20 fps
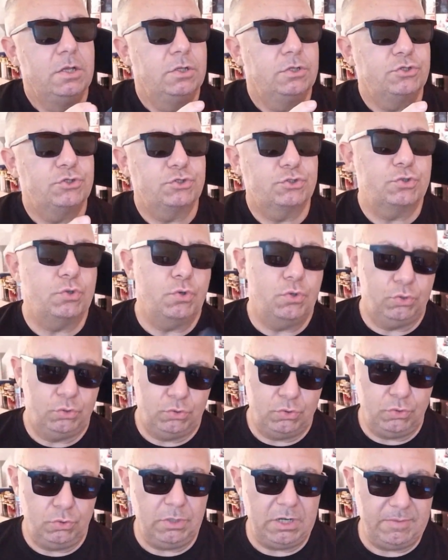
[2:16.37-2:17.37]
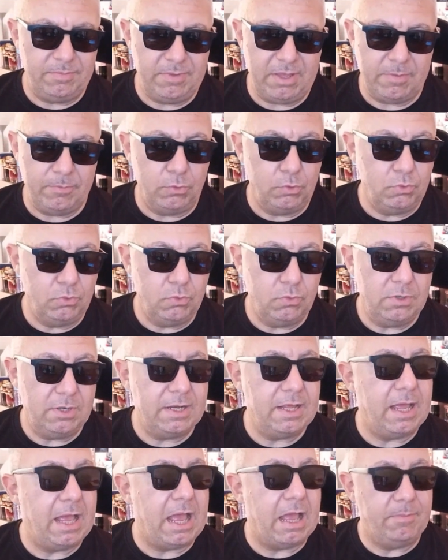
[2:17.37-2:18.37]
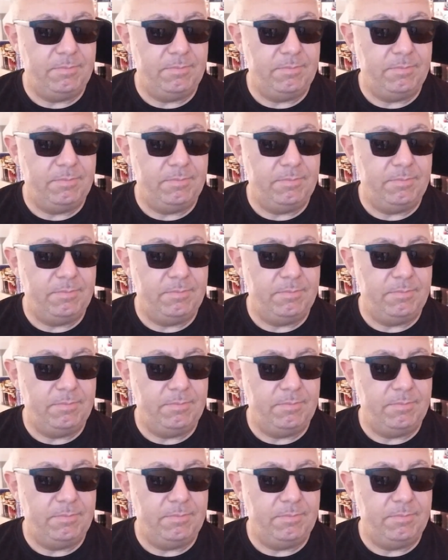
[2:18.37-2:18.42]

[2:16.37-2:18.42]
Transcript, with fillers: sotto non abbiamo nulla,